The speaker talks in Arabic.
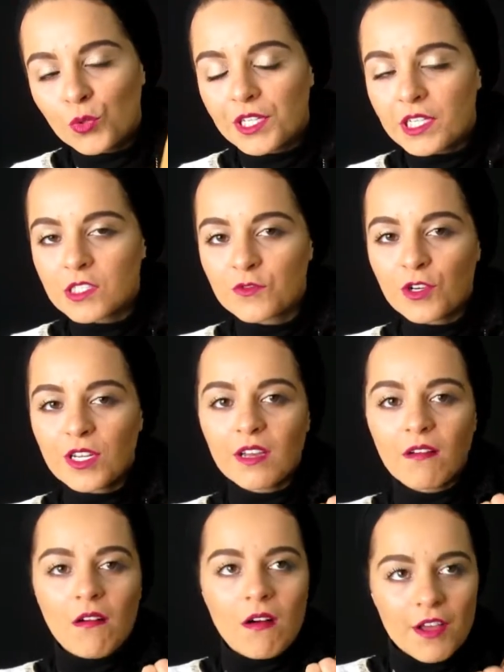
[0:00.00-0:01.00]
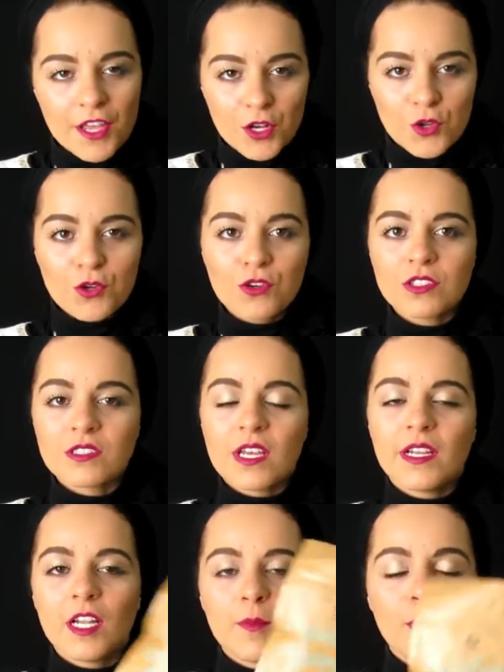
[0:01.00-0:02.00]
ويكسفولي غايه لو كور
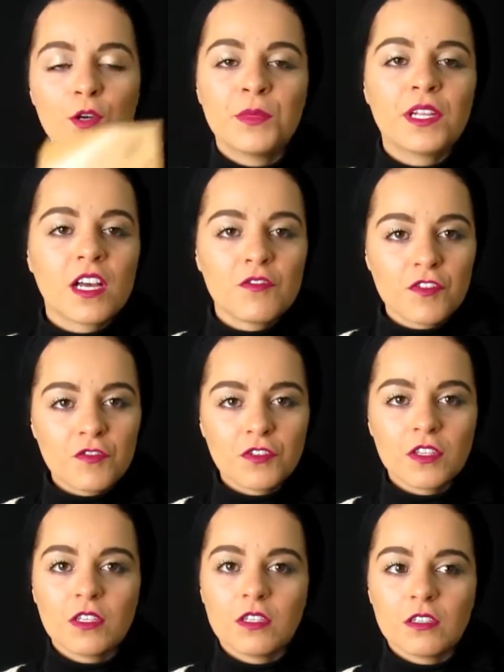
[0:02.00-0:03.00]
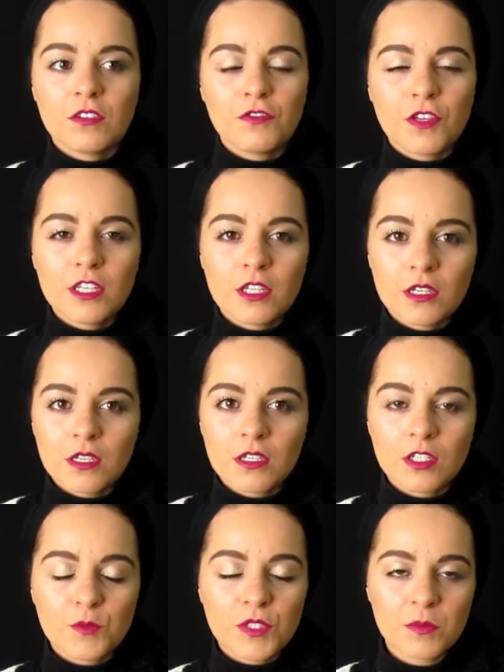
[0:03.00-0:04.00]
تاعنا بالكم الكافي فيه
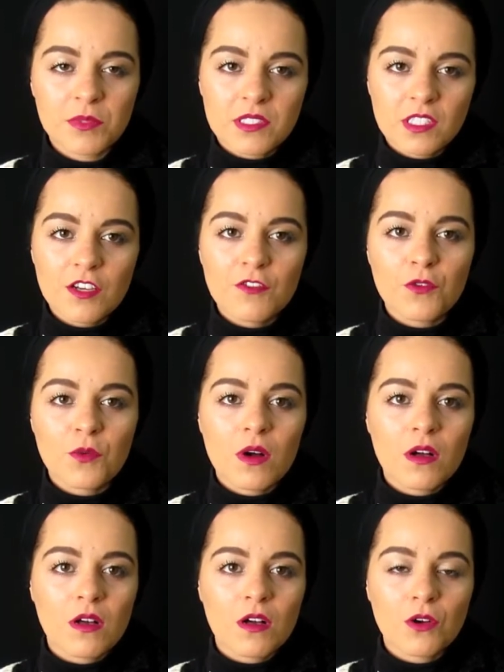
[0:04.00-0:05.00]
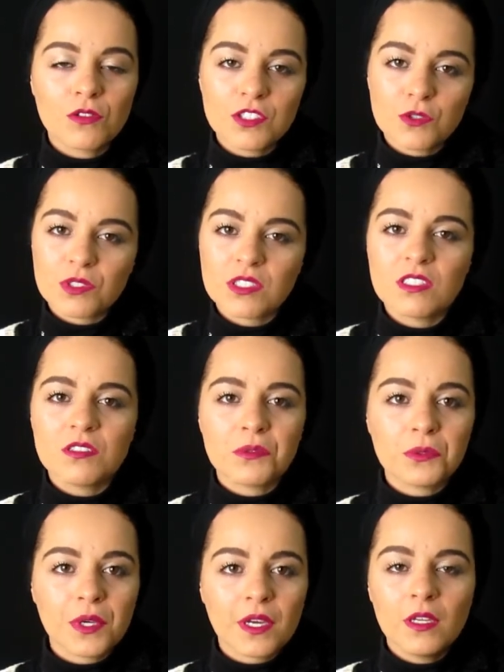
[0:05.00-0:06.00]
فايده كبيره بزاف هو اونتي
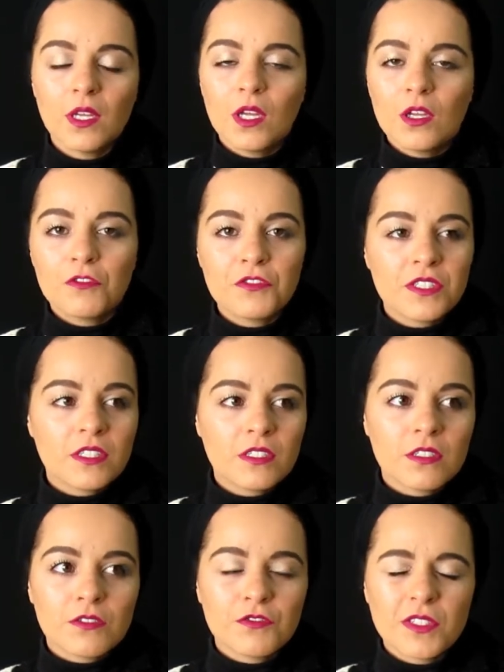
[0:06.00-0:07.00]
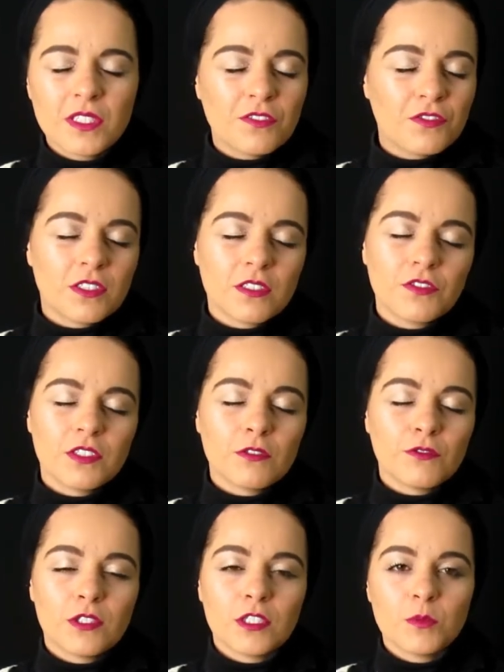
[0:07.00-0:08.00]
اوكسيدون كاع فيه فايده فايده
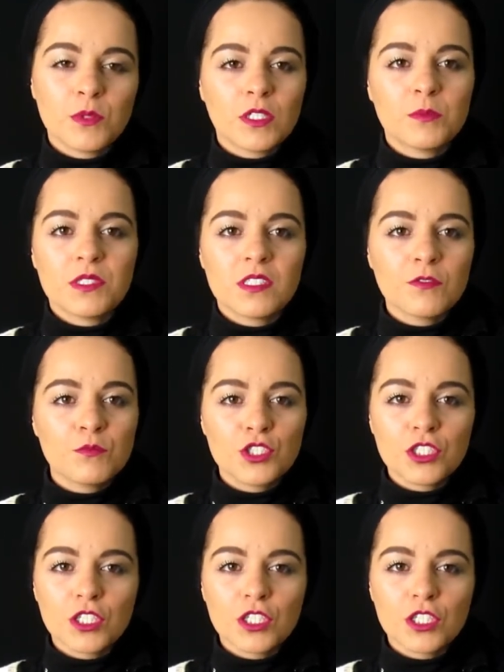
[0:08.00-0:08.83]
فايده فايده كبيره بزاف